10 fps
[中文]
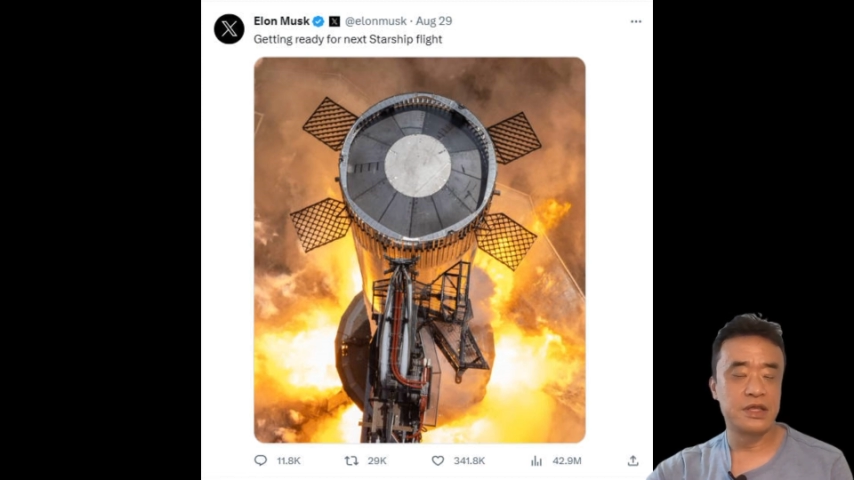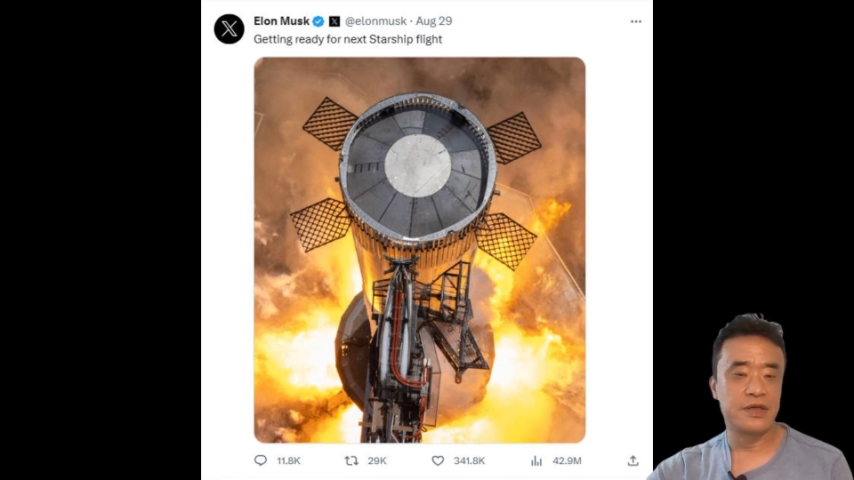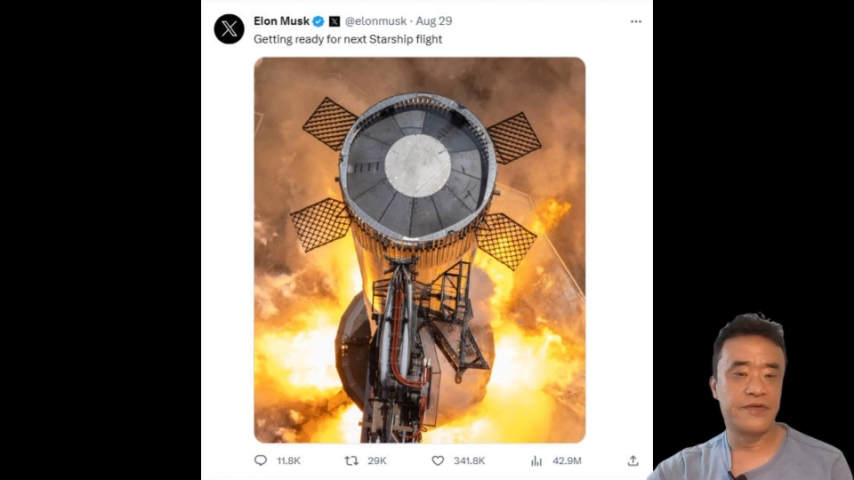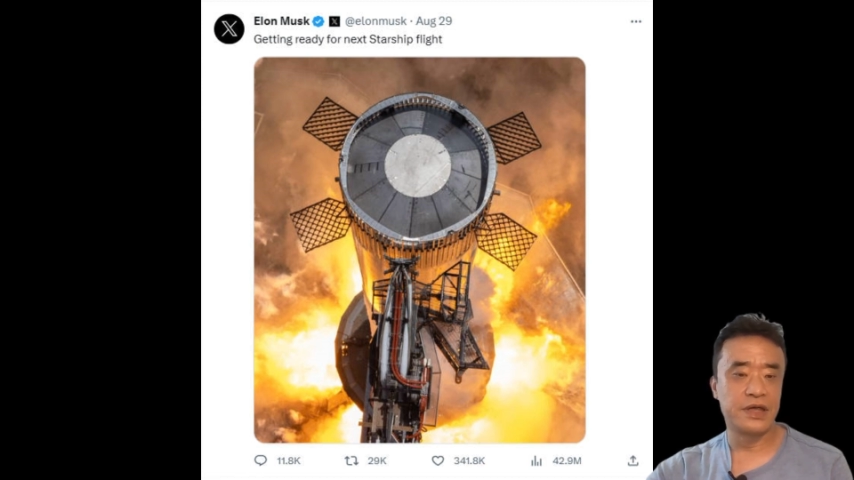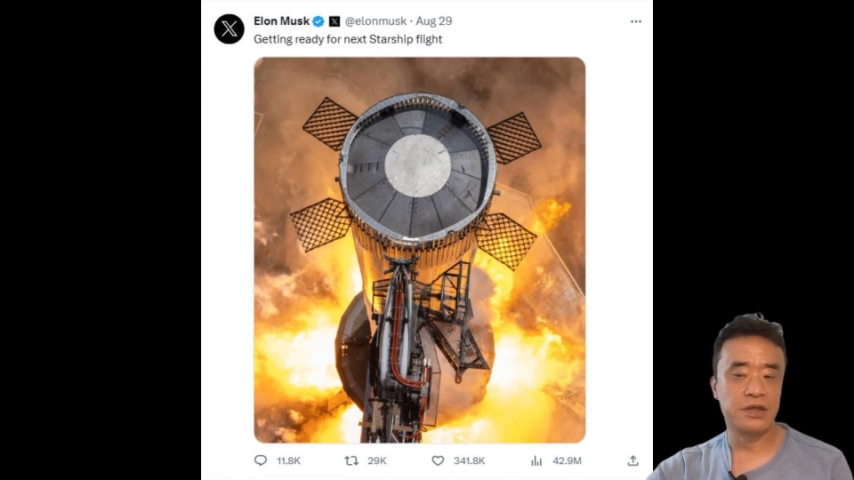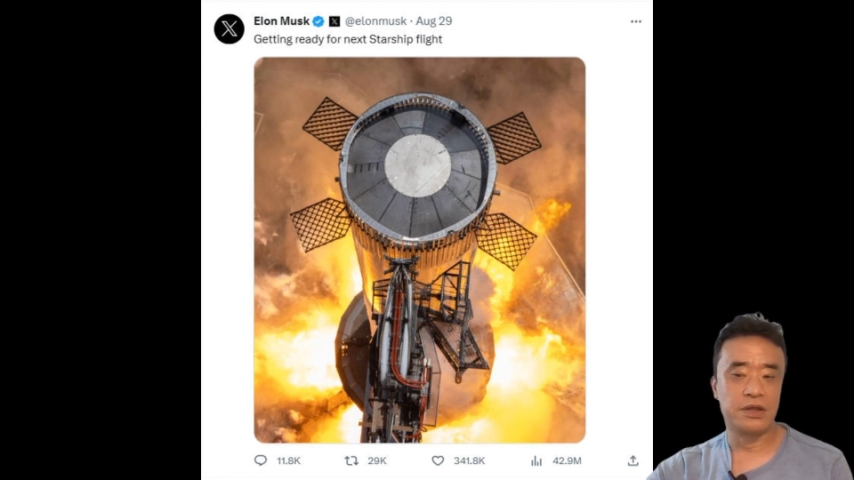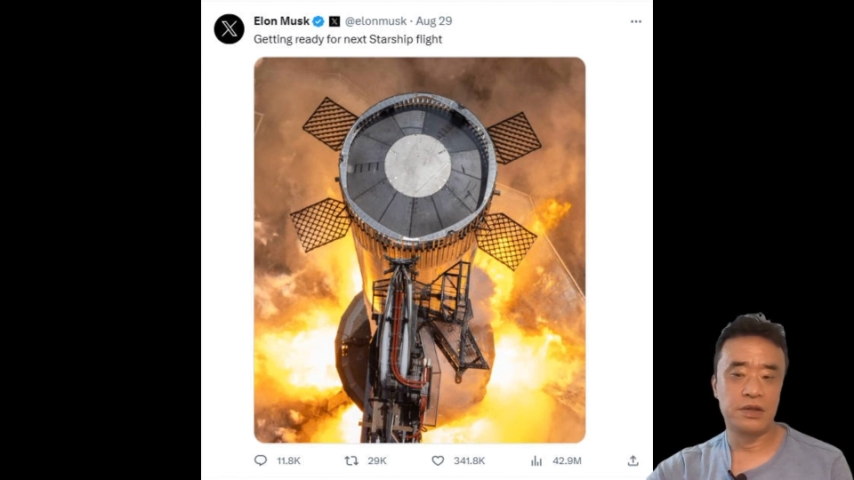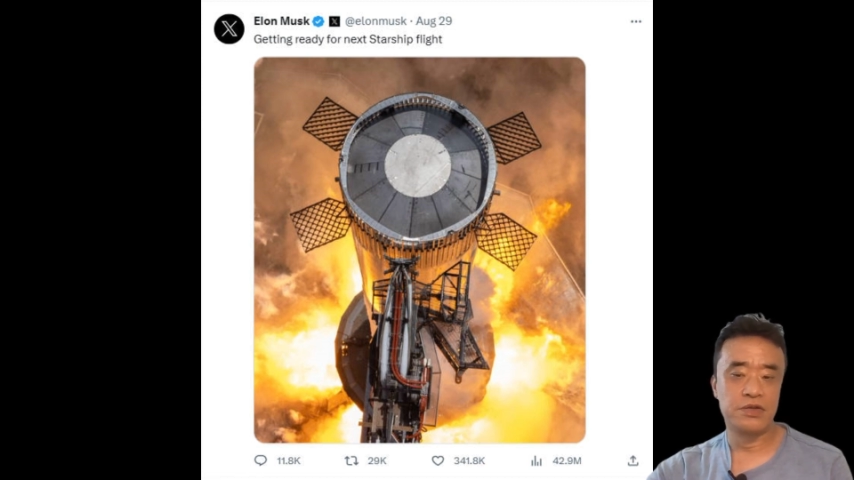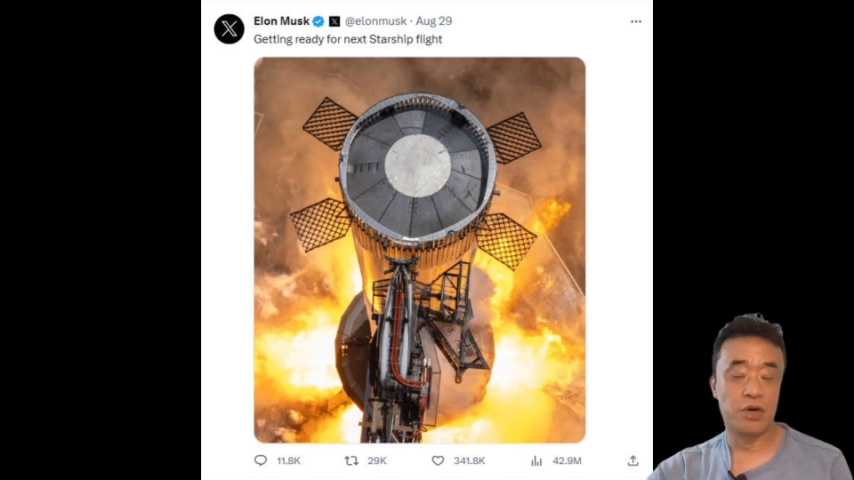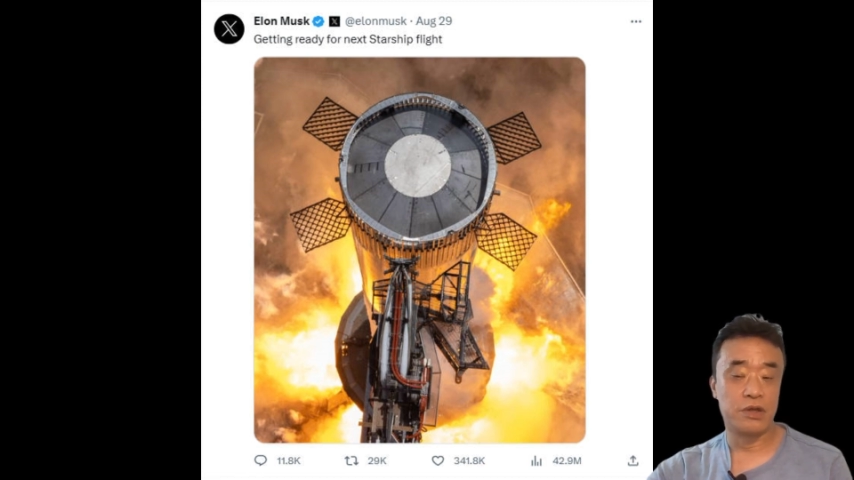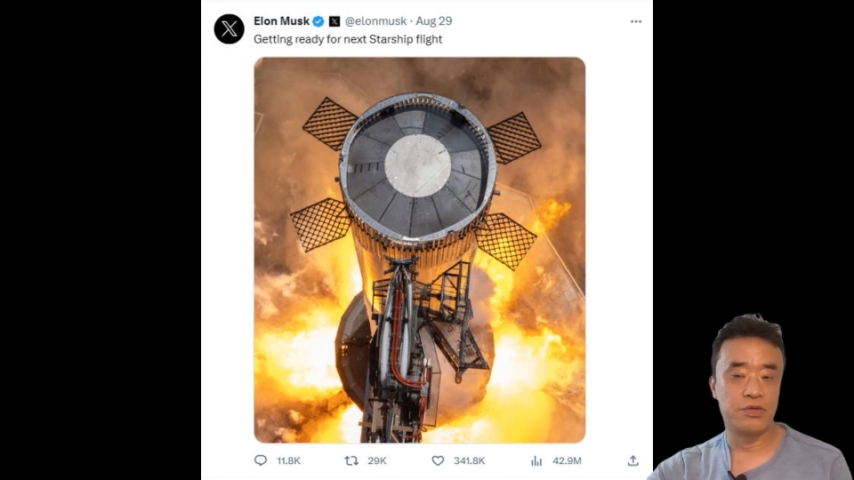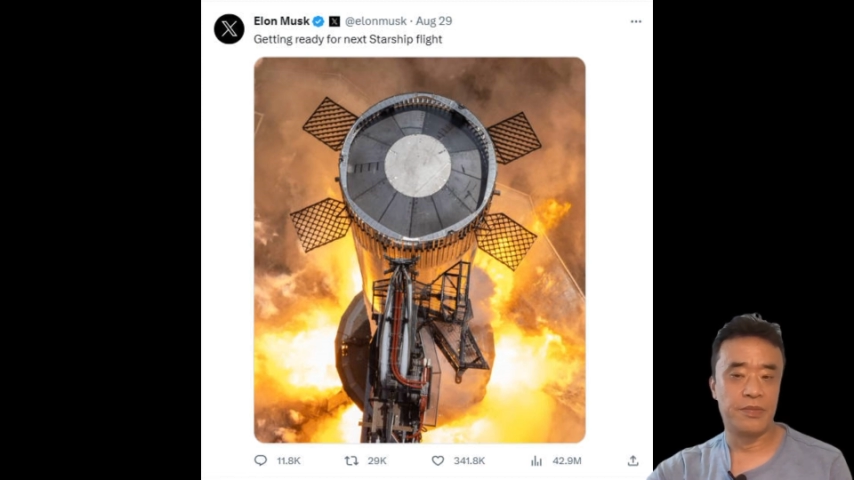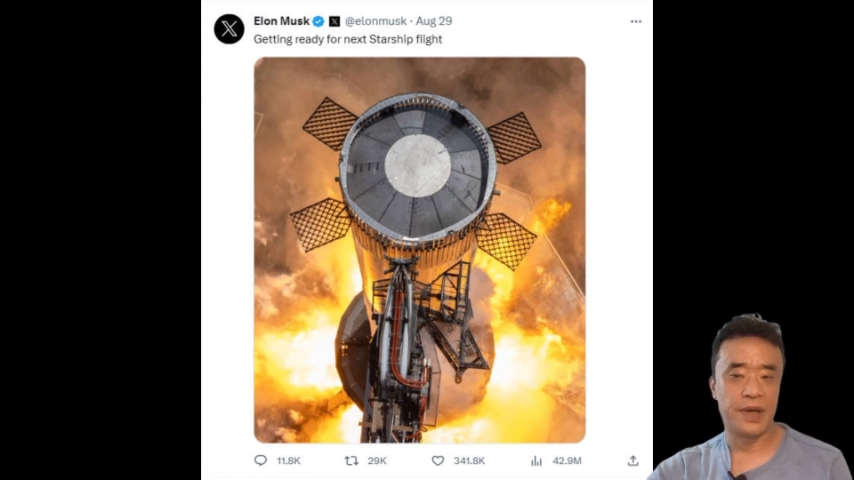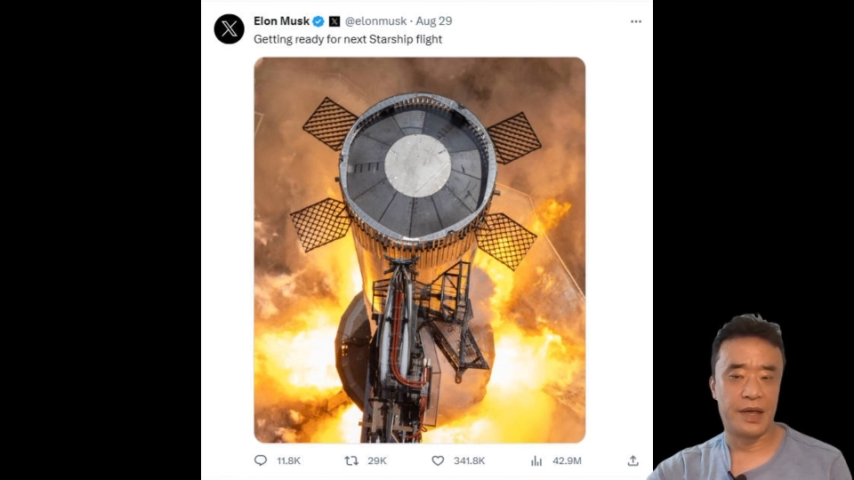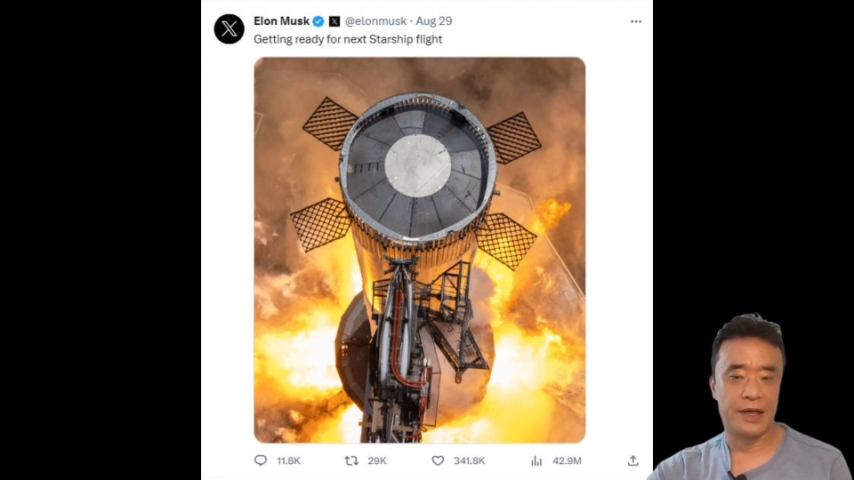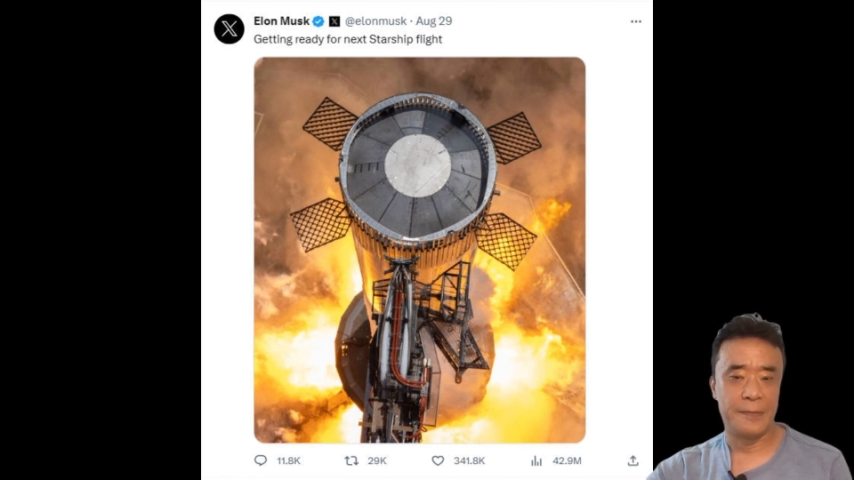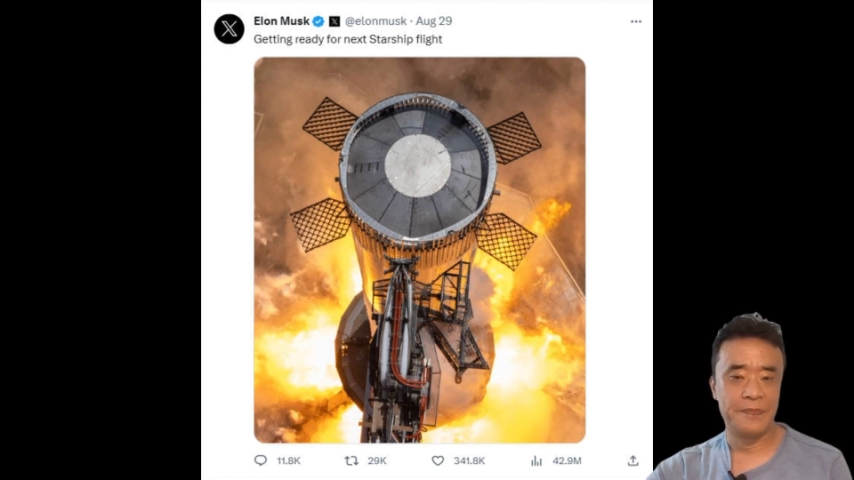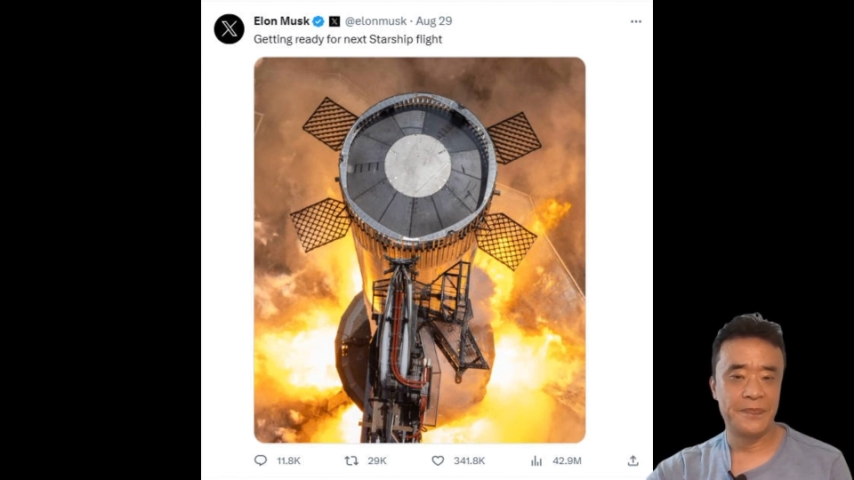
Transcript: 舰的发射做准备了。